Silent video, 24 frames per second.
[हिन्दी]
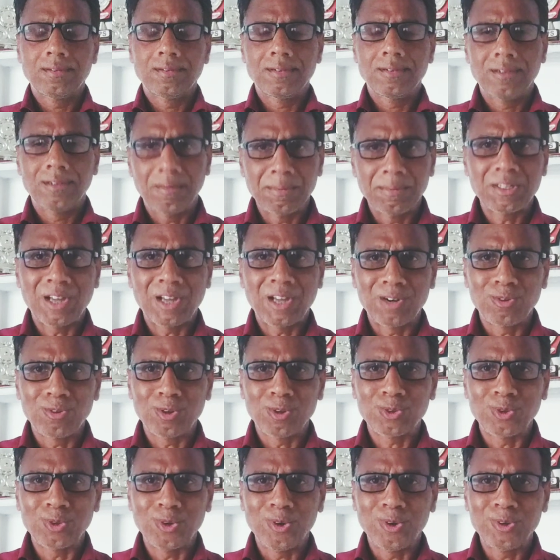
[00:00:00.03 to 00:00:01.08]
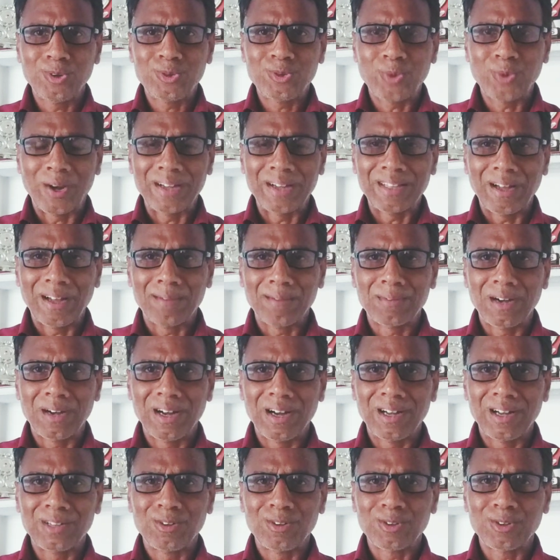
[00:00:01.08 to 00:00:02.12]
नमस्कार दोस्तों स्वागत है आपका
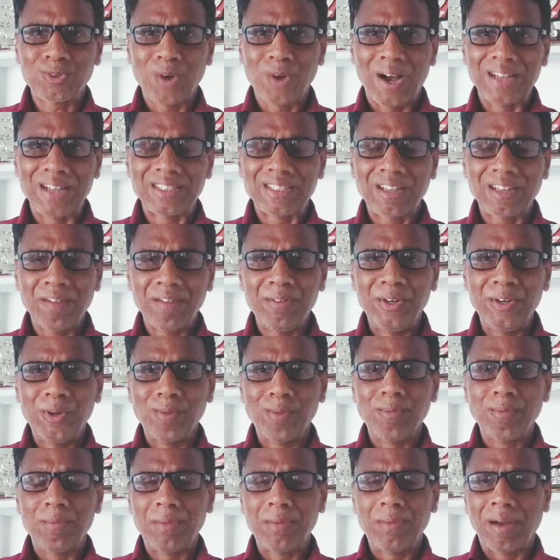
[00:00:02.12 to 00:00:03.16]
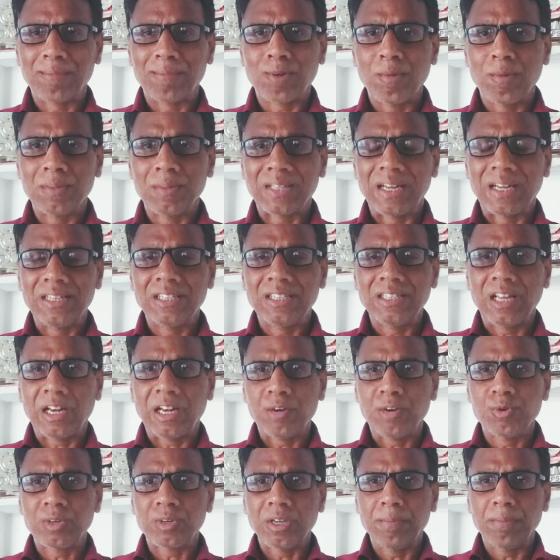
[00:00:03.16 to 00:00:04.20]
दोस्तों आज के वीडियो में मैं आपको बताने जा
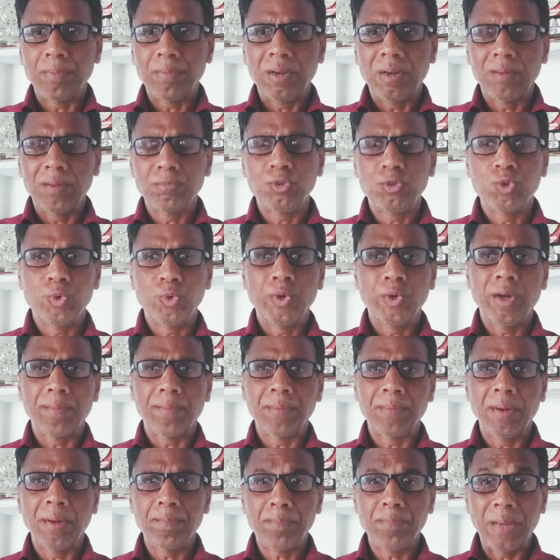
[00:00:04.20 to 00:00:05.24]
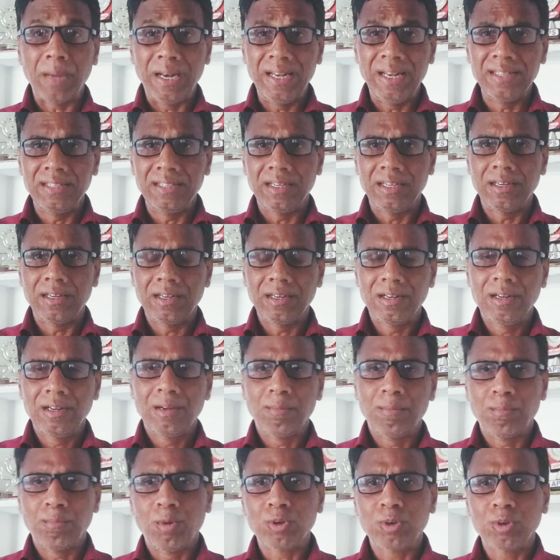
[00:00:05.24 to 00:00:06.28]
रहा हूँ कि फिल्म झुंड अपने पहले दिन
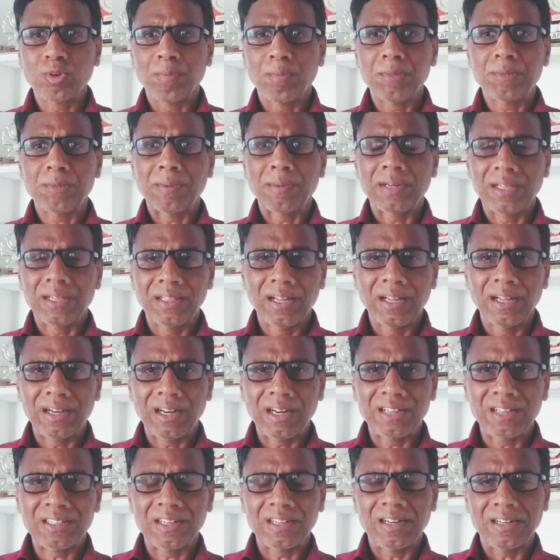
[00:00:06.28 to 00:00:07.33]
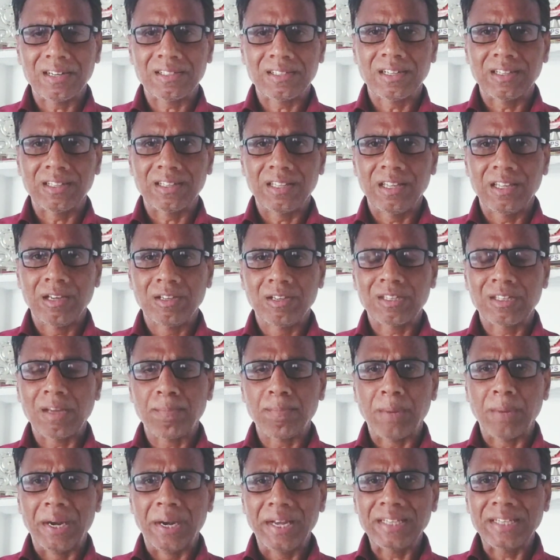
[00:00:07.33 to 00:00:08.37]
बॉक्स ऑफिस पर कितना कलेक्शन कर सकती है इसका
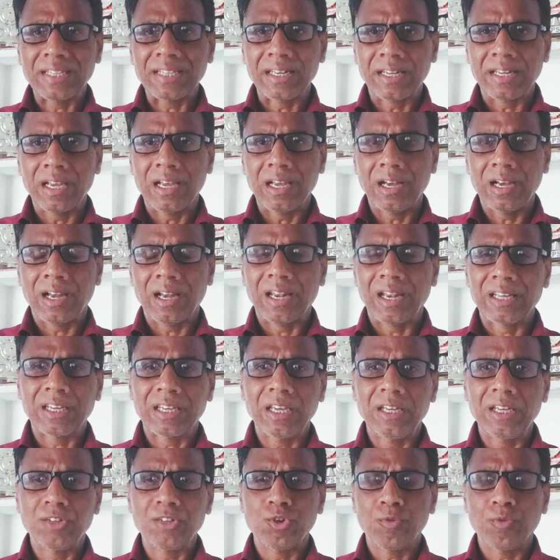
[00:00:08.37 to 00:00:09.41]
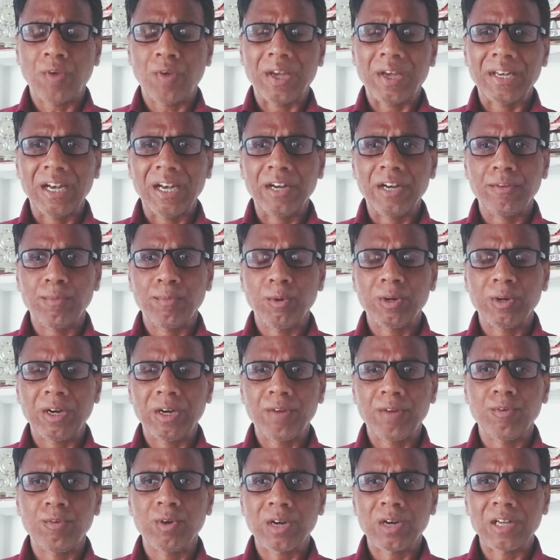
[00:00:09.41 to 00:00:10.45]
प्रेडिक्शन क्या है हालांकि जो फाइनल रिपोर्ट है
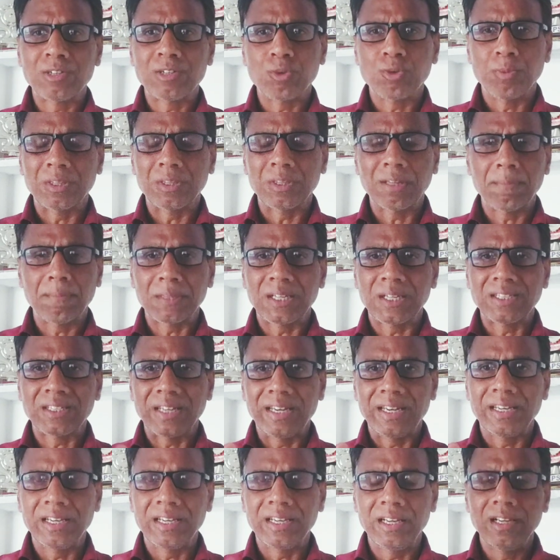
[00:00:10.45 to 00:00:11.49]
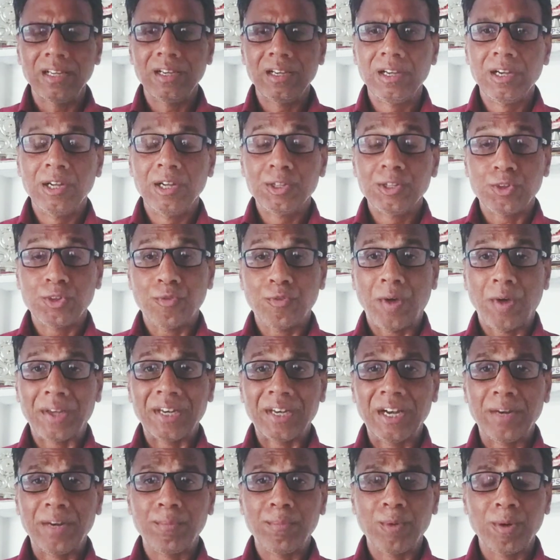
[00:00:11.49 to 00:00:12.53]
वो कल सुबह तक पता चलेगी तो
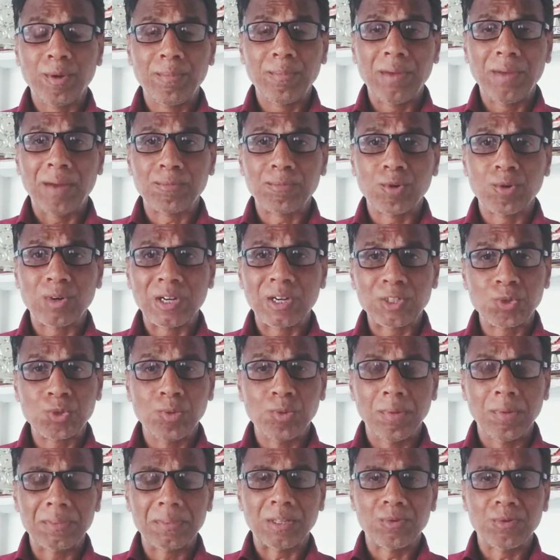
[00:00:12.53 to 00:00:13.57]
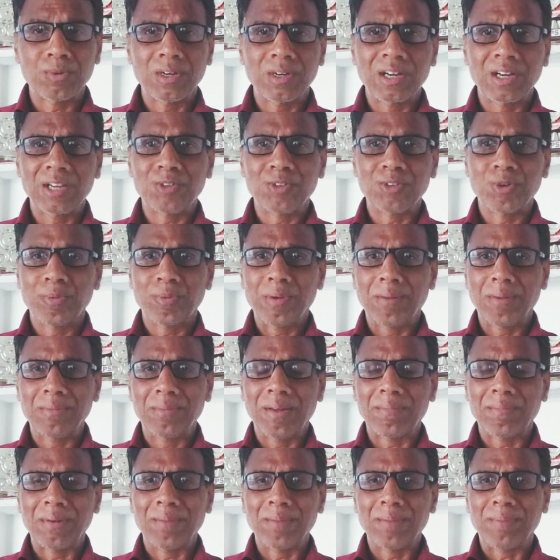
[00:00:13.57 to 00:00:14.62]
फाइनल रिपोर्ट में आपको कल सुबह बताऊंगा कि झुंड फिल्म
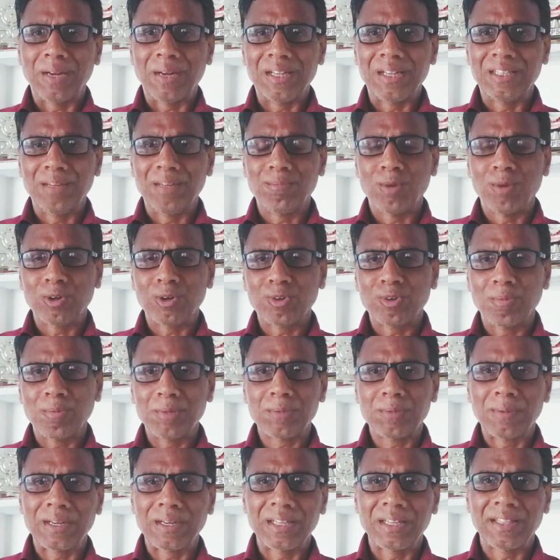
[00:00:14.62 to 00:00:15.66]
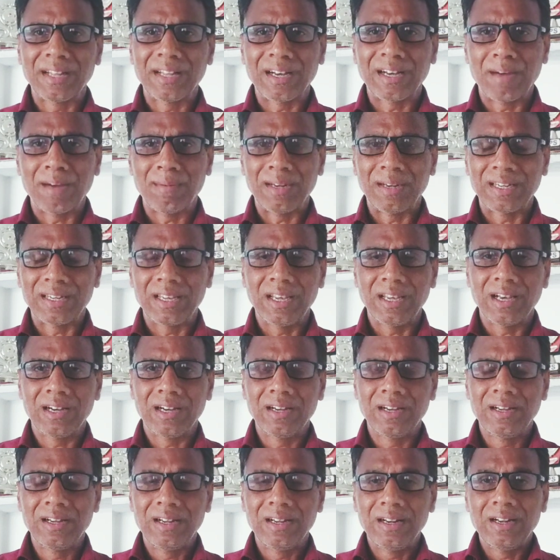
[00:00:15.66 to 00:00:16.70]
ने अपने पहले दिन बॉक्स ऑफिस पर कितना कमाल किया
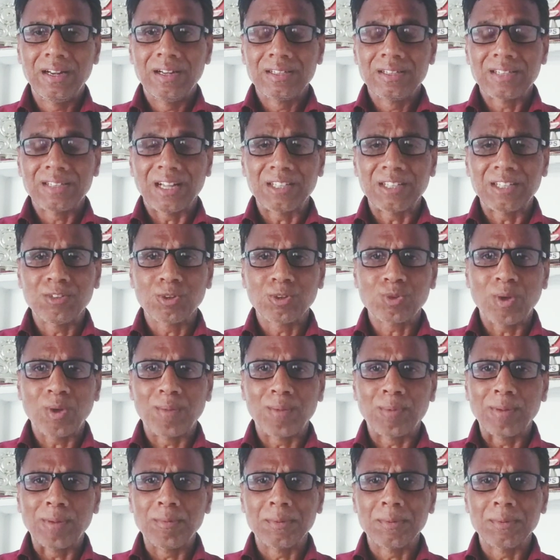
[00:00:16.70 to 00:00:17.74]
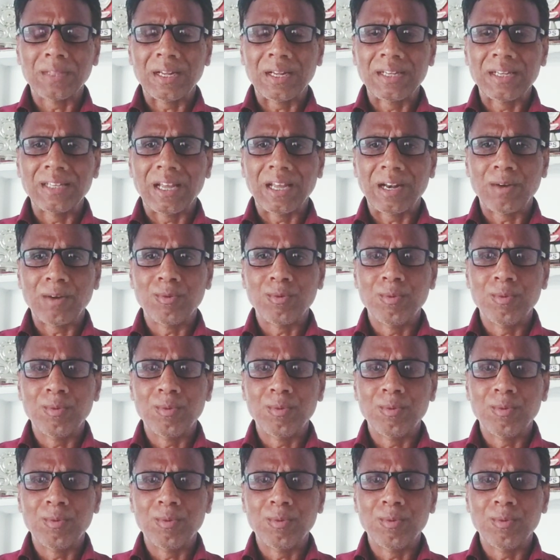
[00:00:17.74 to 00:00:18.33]
साथ ही दोस्तों आपको भी बताने जा रहा